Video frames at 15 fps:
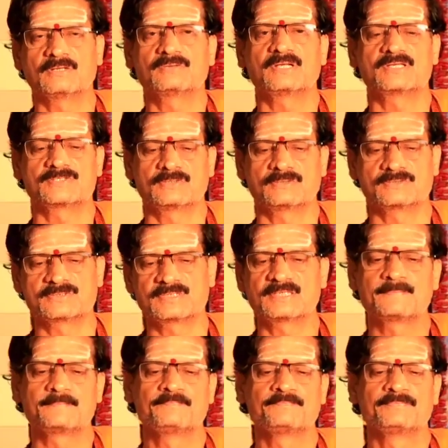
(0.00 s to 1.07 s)
ధనురాశిలోకి
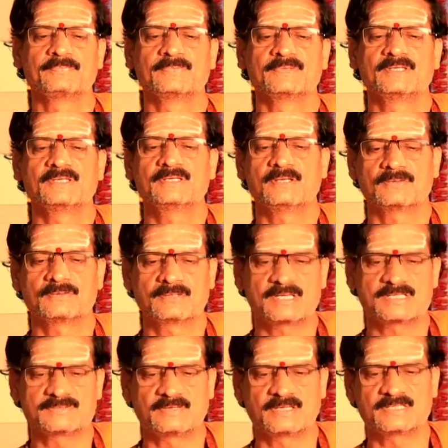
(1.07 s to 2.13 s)
వస్తాయి ఈ
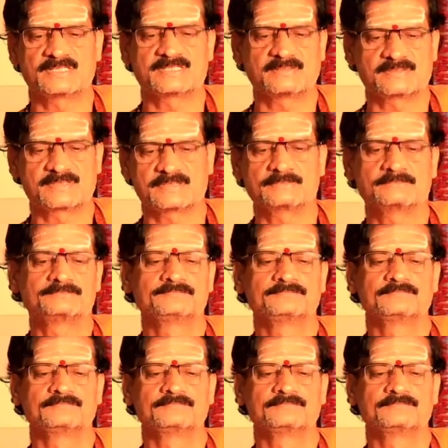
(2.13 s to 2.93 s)
ధనురాశి వాళ్ళకి ఈ సంవత్సరం